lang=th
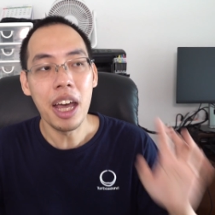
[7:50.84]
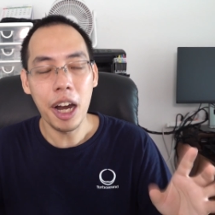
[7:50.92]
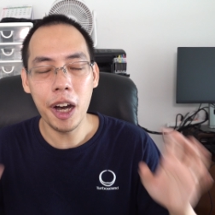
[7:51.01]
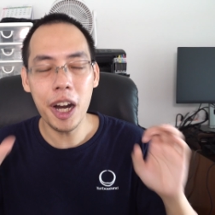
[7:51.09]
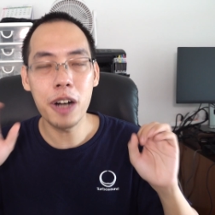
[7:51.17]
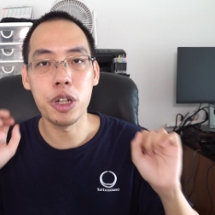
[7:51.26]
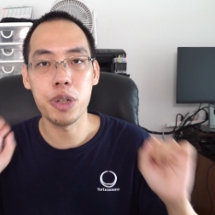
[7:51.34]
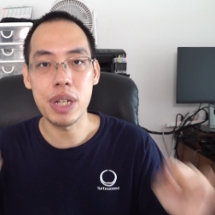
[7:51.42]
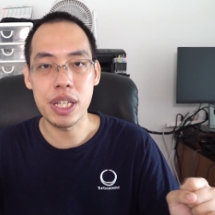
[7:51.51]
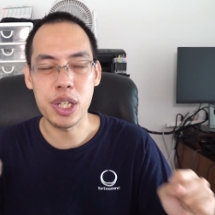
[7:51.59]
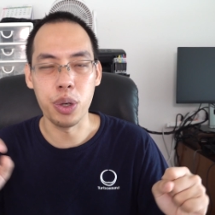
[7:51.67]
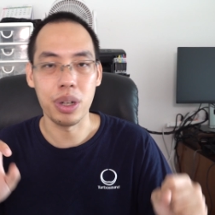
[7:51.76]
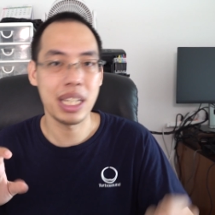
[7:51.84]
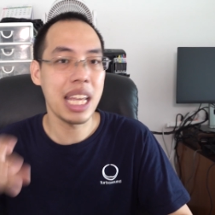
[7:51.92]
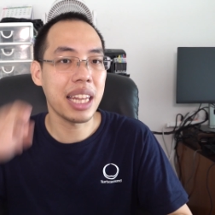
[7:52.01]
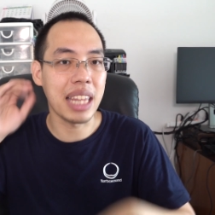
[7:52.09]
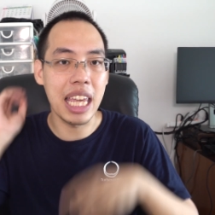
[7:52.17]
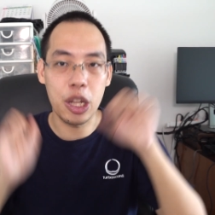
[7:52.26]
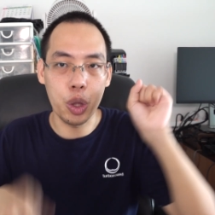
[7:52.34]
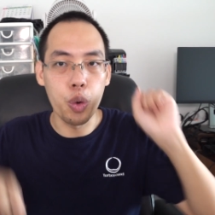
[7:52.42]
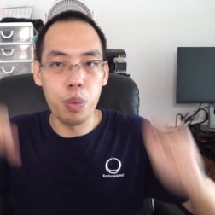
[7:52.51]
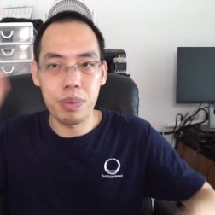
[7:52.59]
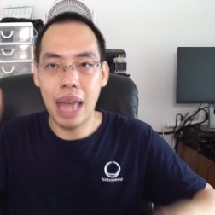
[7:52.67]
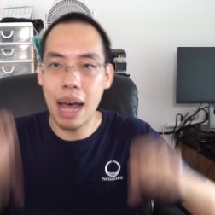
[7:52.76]
เครื่องดนตรีสดที่ตีตุ้
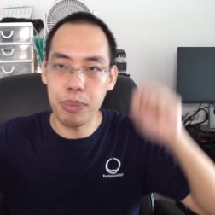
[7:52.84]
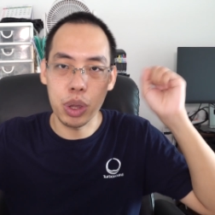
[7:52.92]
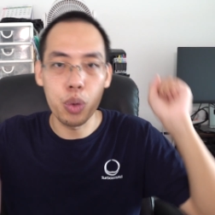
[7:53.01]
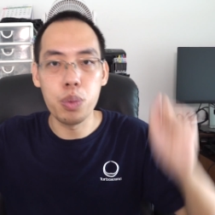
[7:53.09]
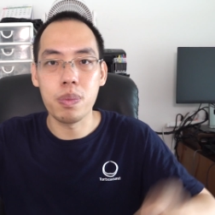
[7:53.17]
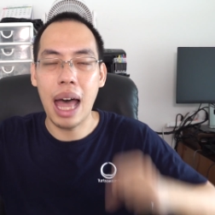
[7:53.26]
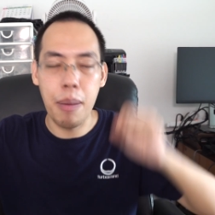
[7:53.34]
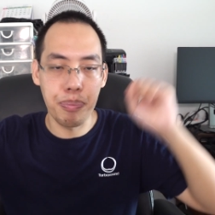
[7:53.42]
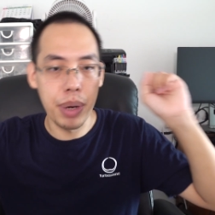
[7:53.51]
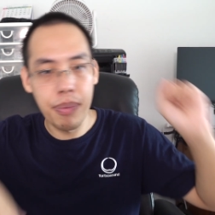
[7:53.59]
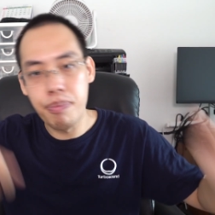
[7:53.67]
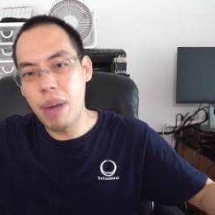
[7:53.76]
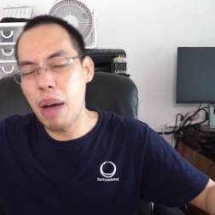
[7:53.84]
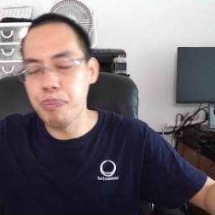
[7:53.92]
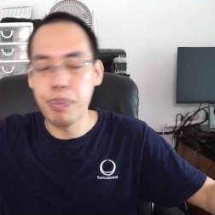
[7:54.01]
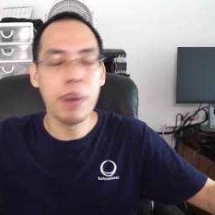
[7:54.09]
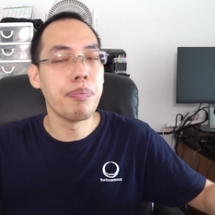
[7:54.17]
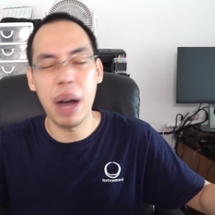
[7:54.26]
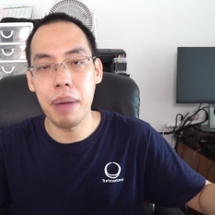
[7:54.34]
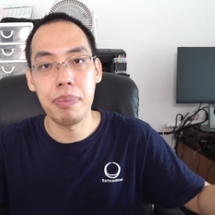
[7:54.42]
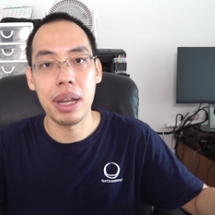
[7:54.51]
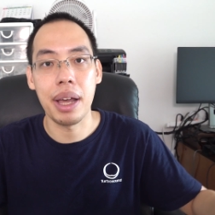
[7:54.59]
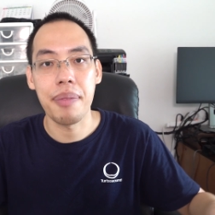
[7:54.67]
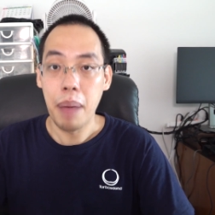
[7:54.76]
มตามตุ้มตามบึมบัมบึมบัม
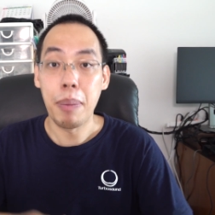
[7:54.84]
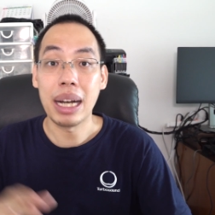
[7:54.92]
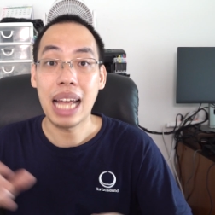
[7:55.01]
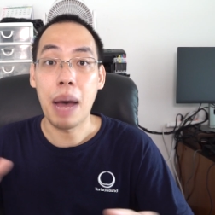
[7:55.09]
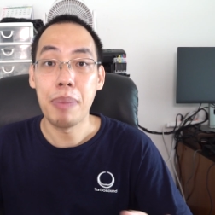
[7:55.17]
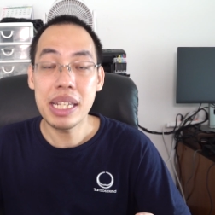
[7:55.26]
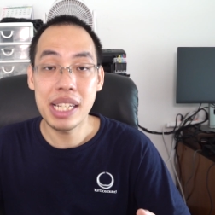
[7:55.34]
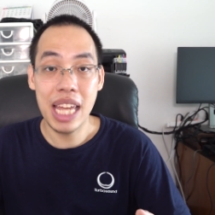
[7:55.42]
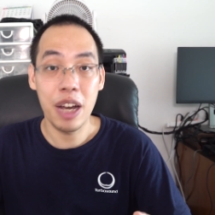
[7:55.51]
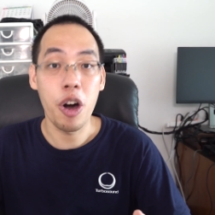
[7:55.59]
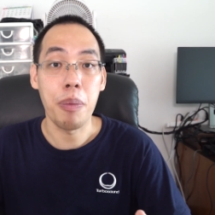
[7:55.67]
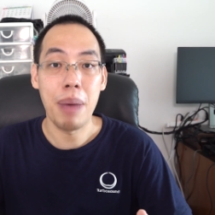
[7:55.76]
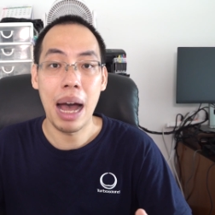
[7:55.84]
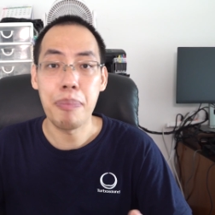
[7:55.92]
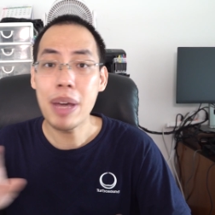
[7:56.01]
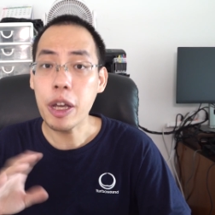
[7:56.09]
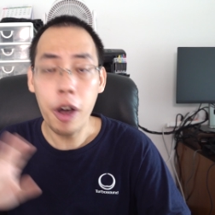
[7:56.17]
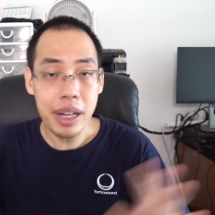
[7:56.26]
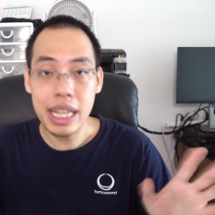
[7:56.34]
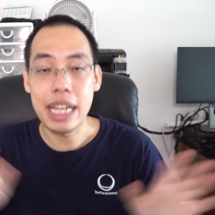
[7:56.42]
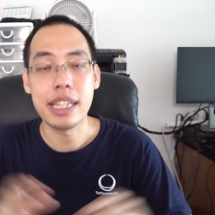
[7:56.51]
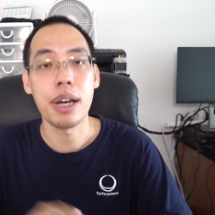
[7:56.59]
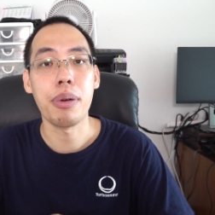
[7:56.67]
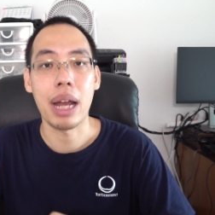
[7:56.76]
เนี่ยมันทำให้เสียงออกมาไม่ค่อยดี
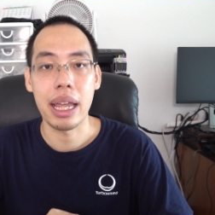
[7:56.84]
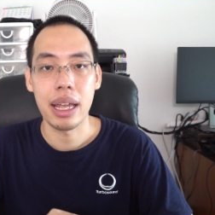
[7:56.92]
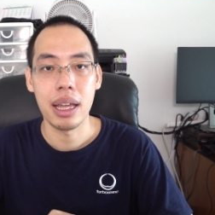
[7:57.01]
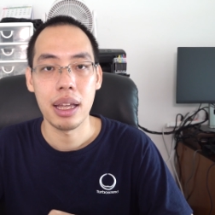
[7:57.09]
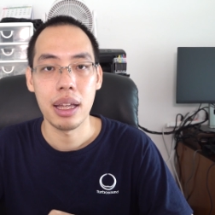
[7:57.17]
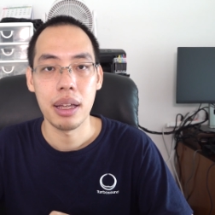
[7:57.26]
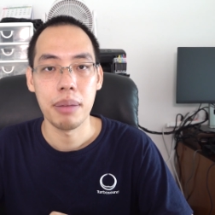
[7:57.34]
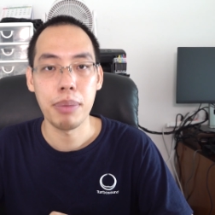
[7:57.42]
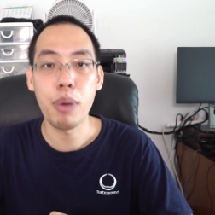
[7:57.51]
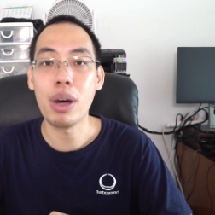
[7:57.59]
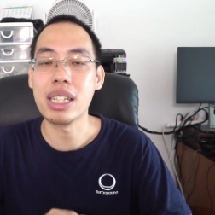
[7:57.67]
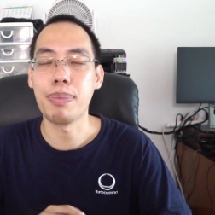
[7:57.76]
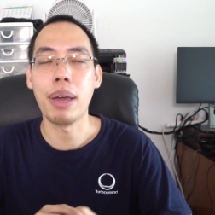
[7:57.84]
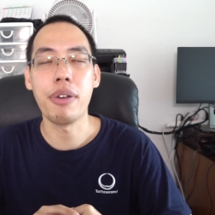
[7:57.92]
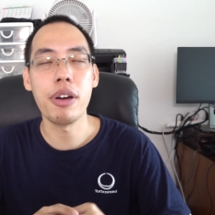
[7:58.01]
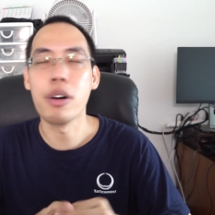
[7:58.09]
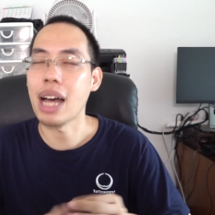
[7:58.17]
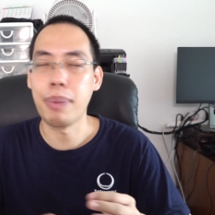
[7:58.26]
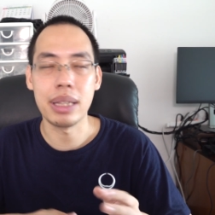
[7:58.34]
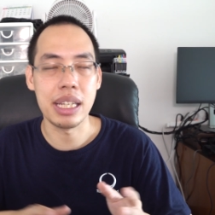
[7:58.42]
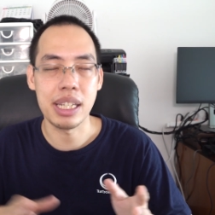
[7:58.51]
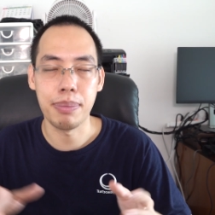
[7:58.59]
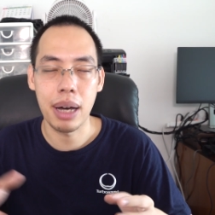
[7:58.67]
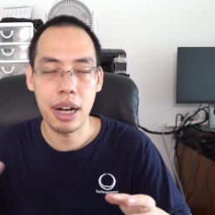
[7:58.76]
เท่าไหร่ ไม่ว่าจะเป็นเรื่องของการปฏิ
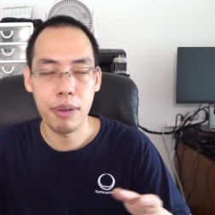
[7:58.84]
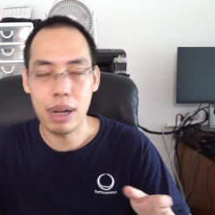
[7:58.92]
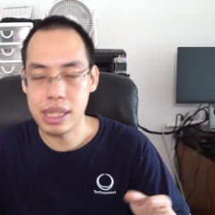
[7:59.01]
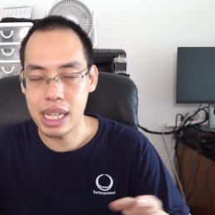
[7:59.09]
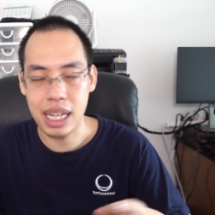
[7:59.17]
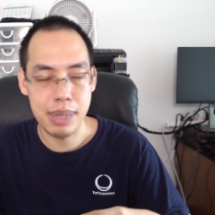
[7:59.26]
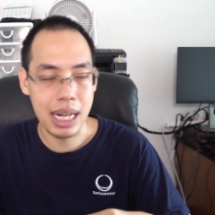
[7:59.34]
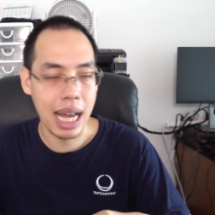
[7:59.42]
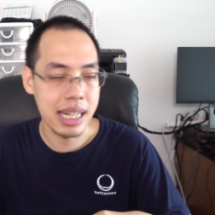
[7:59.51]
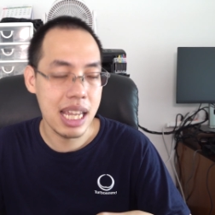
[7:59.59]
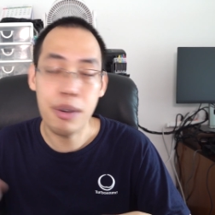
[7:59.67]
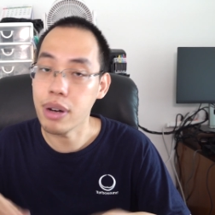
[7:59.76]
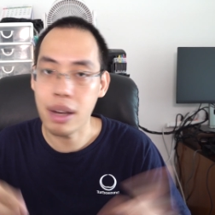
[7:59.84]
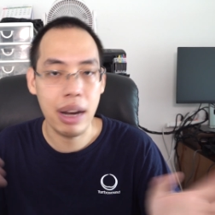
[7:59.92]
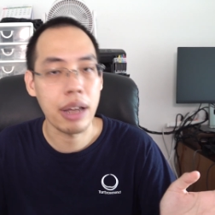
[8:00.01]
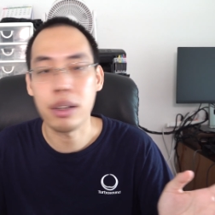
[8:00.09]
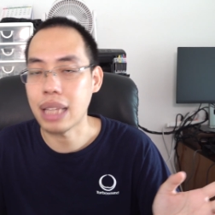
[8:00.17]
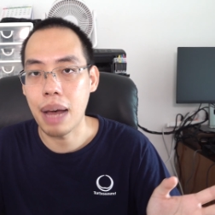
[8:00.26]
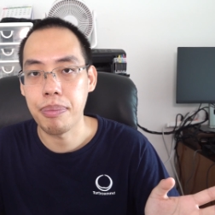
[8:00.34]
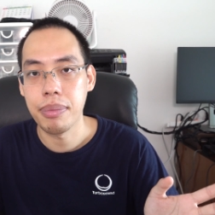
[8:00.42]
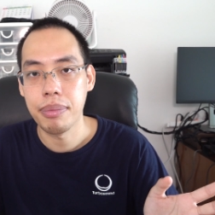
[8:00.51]
สัมพันธ์ระหว่างเสียงกับสถานที่หรืออะไรก็ตาม